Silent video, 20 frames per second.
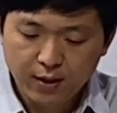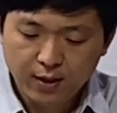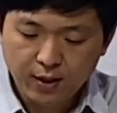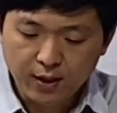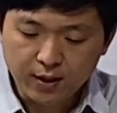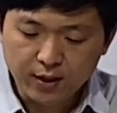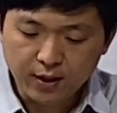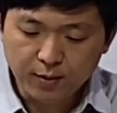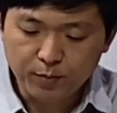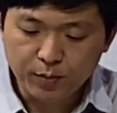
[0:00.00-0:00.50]

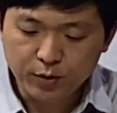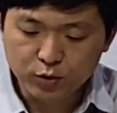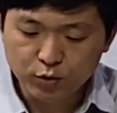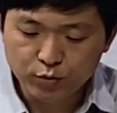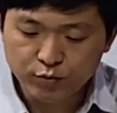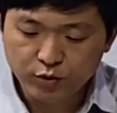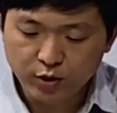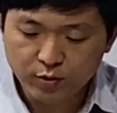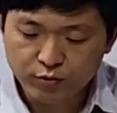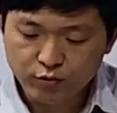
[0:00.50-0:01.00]
한낱
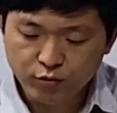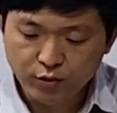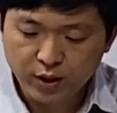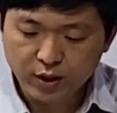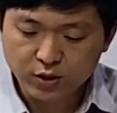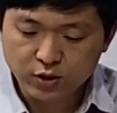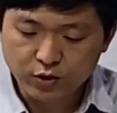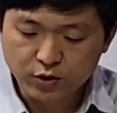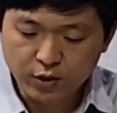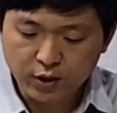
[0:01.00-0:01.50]
피조물에
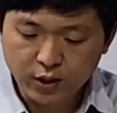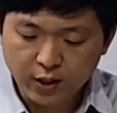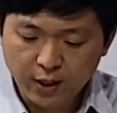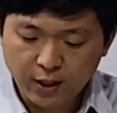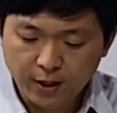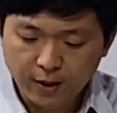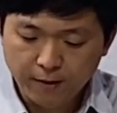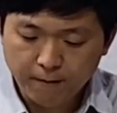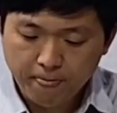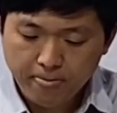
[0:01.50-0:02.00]
불과한
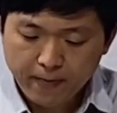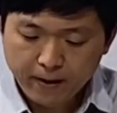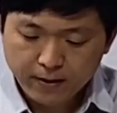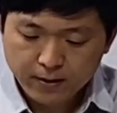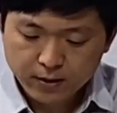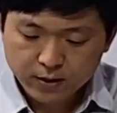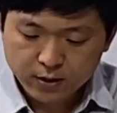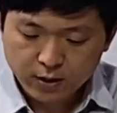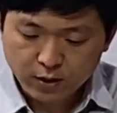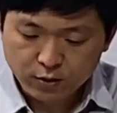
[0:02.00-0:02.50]
저희가
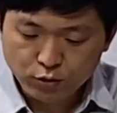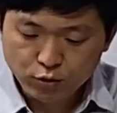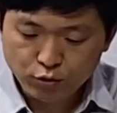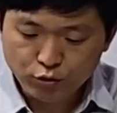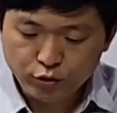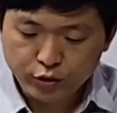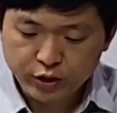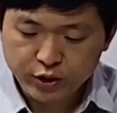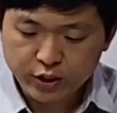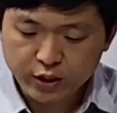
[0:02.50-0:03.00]

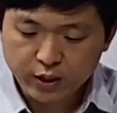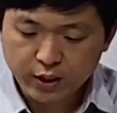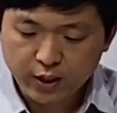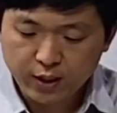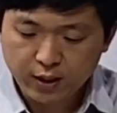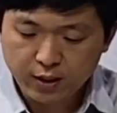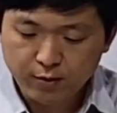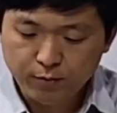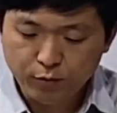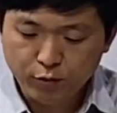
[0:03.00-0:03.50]
창조주이신
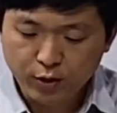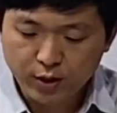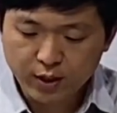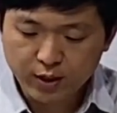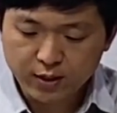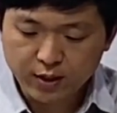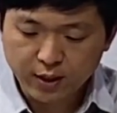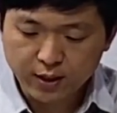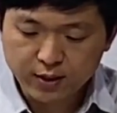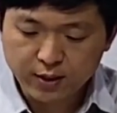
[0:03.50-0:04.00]

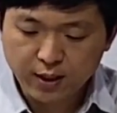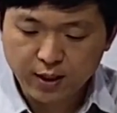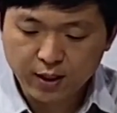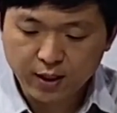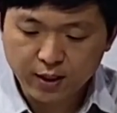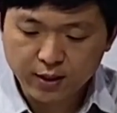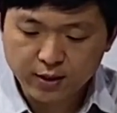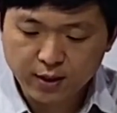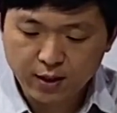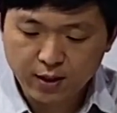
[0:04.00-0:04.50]
하나님과
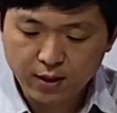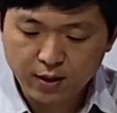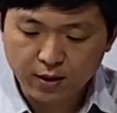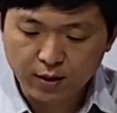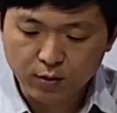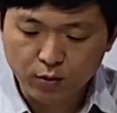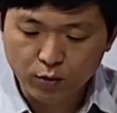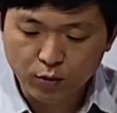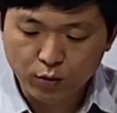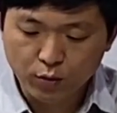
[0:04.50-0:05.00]
대등하게
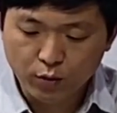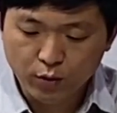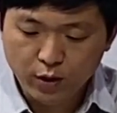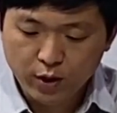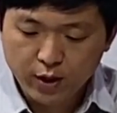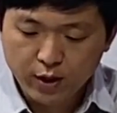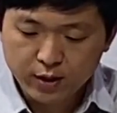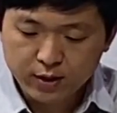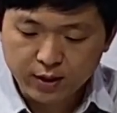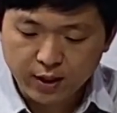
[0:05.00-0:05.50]
생각하고
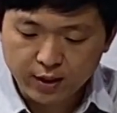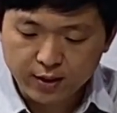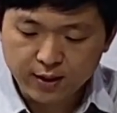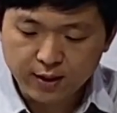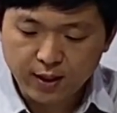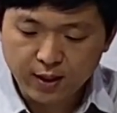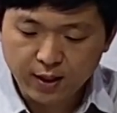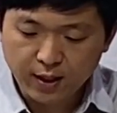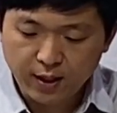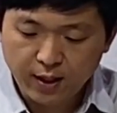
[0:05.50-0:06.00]

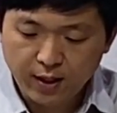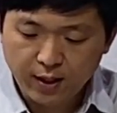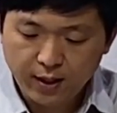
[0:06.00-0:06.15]
대등하게